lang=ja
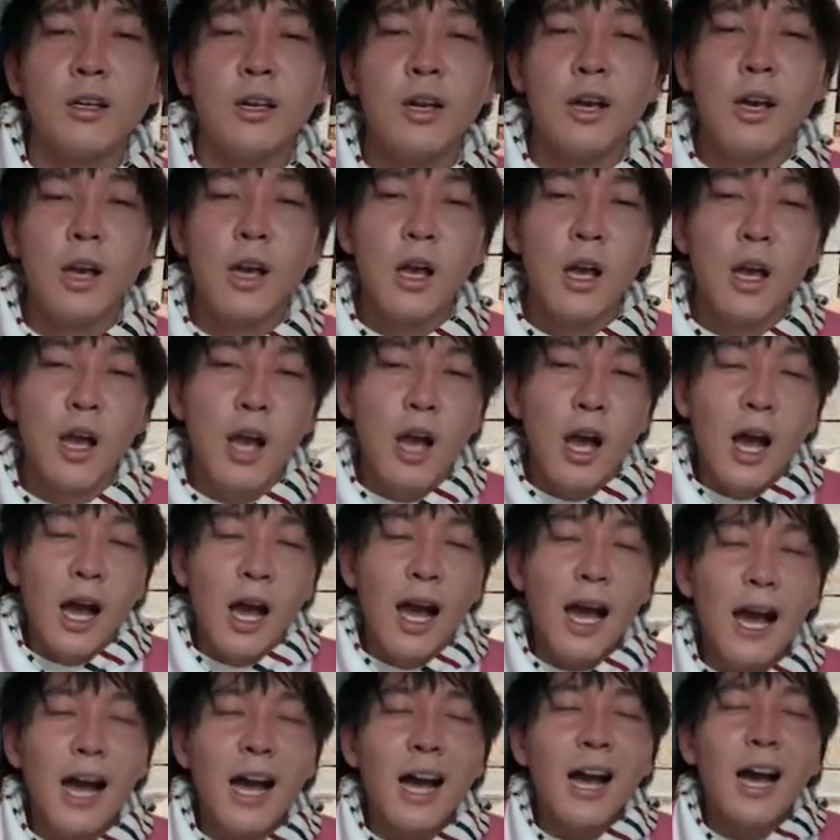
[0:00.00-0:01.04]
はっ
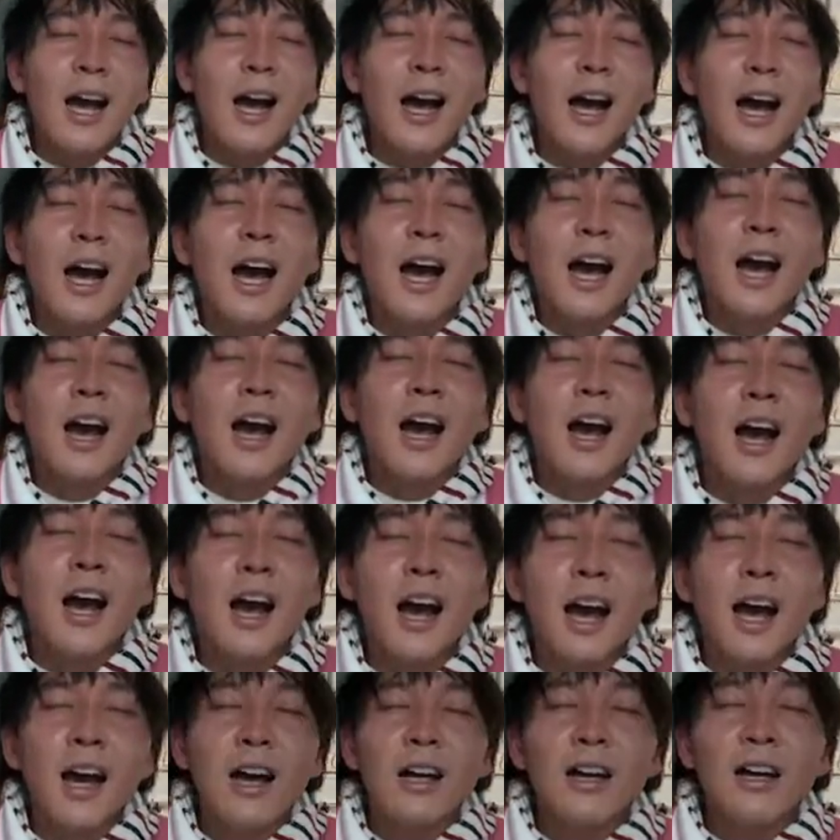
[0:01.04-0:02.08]
はっは、
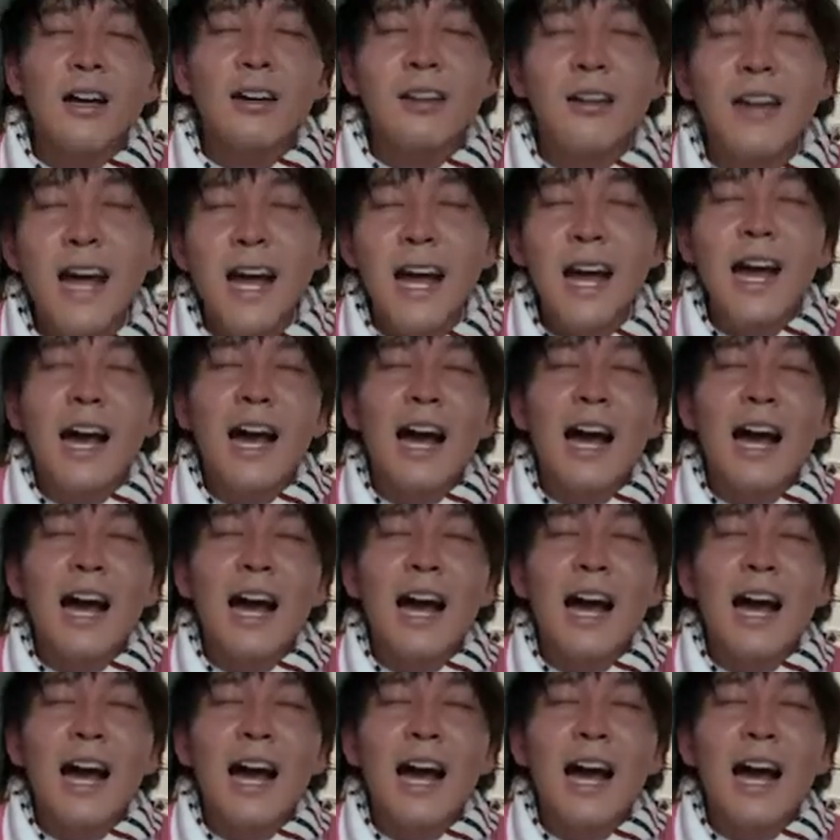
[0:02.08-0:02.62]
ラ